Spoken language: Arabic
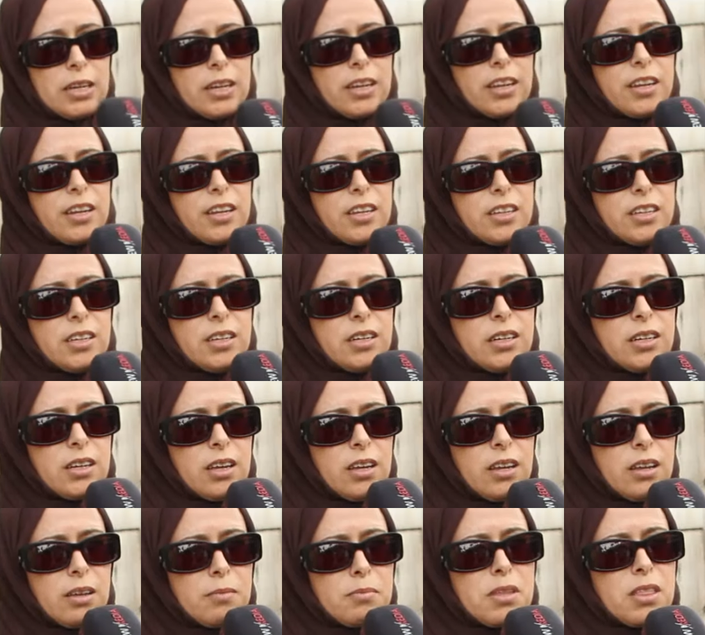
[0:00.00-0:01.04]
يعني نحكي
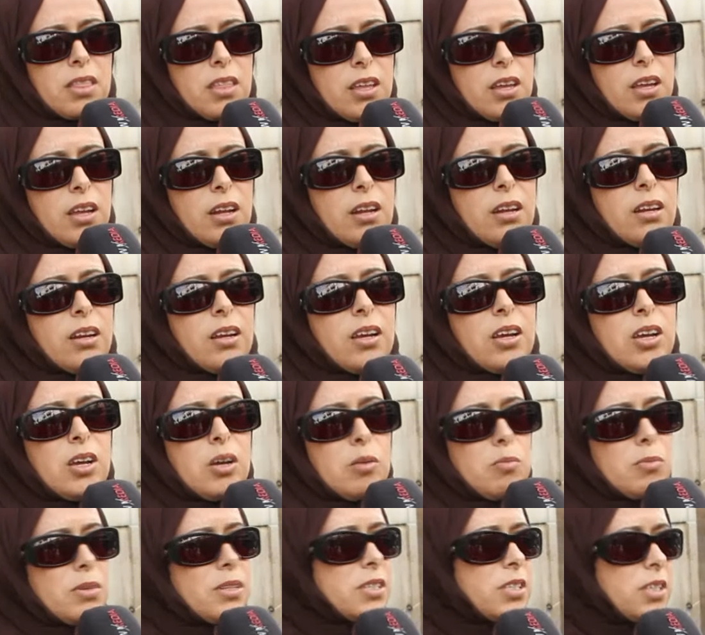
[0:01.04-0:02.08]
كمثال
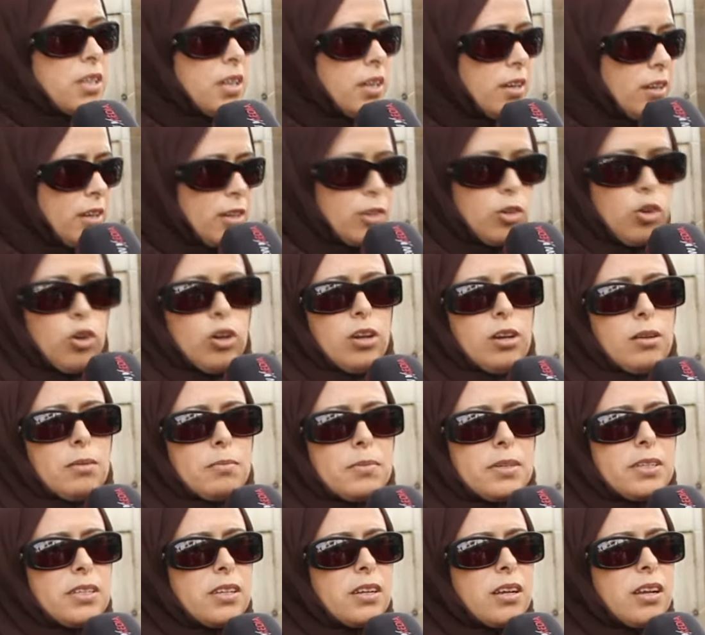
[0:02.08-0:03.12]
من نساء كل
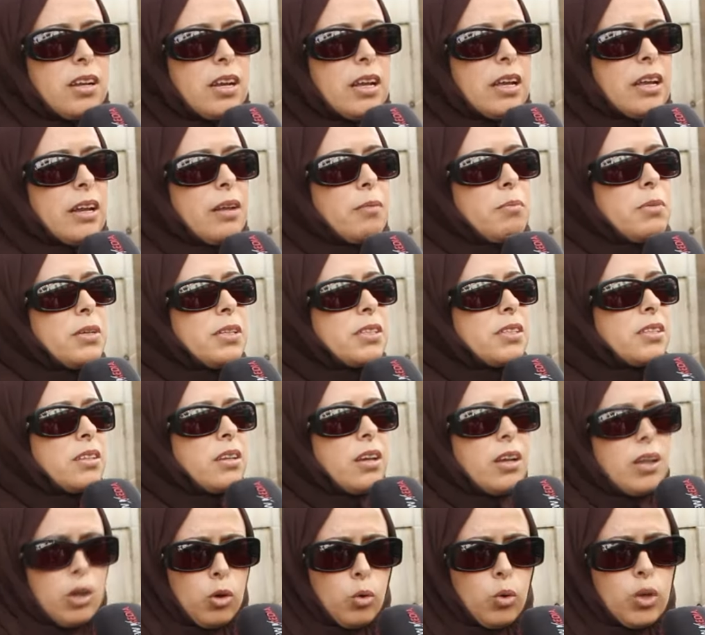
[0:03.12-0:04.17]
من الاغلبيه
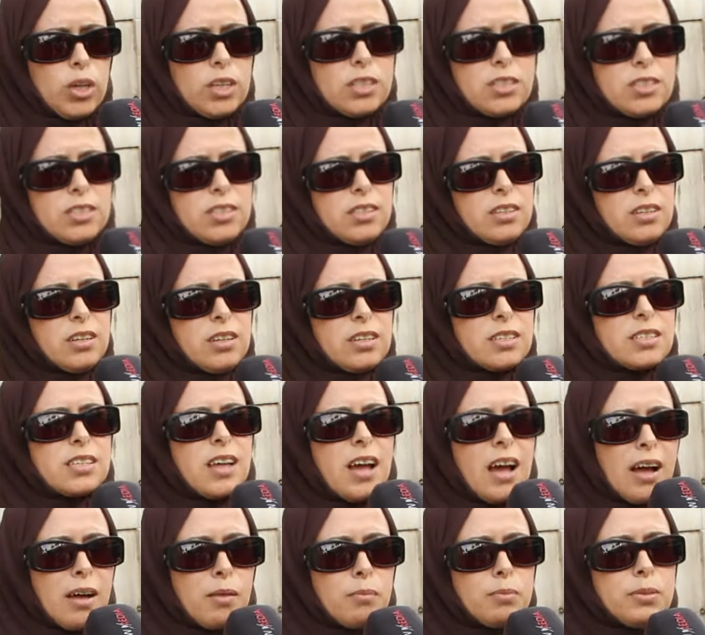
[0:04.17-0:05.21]
اخواتي
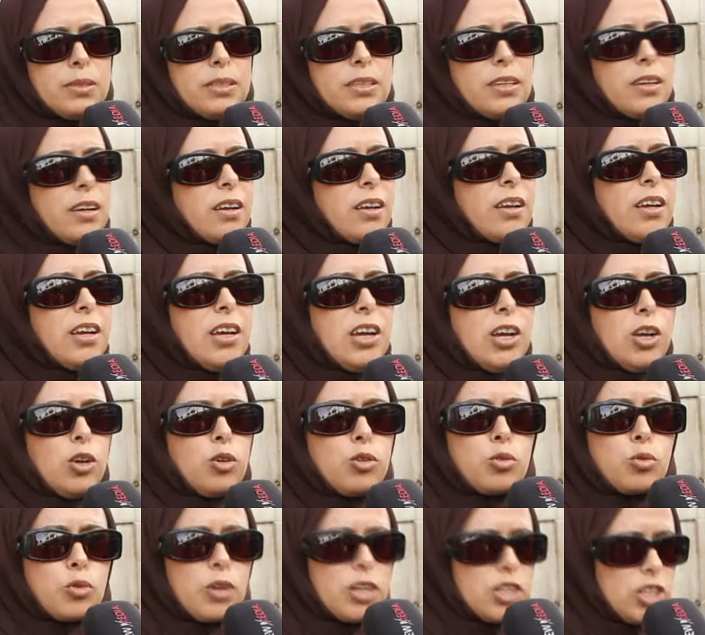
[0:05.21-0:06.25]
اصحابي
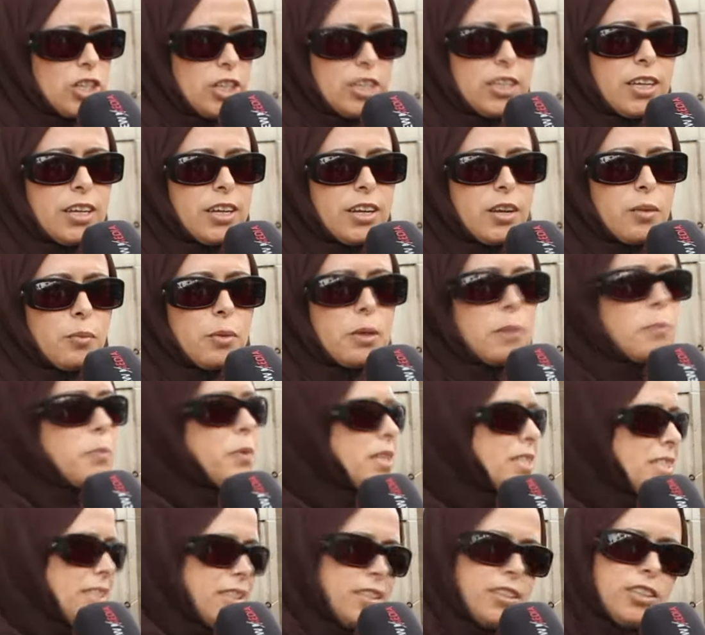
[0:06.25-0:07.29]
الانتوراج اللي دايره بيه
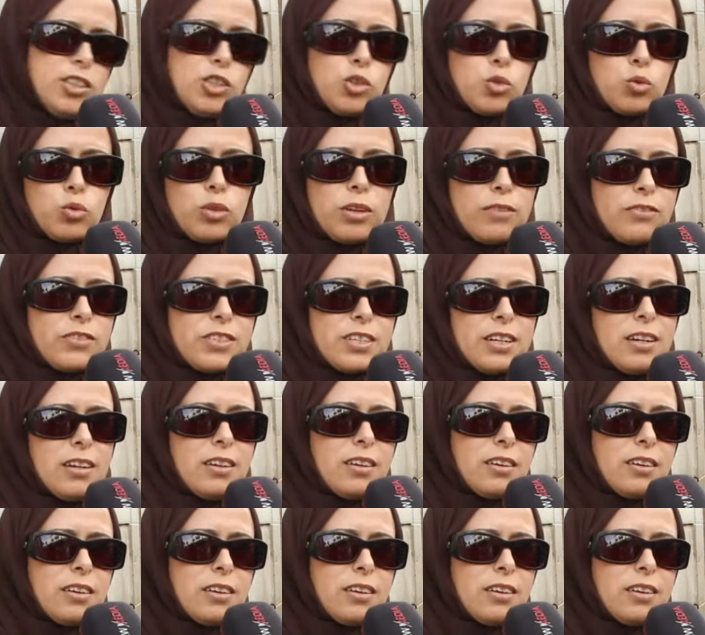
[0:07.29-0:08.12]
برس نعيشوا نفس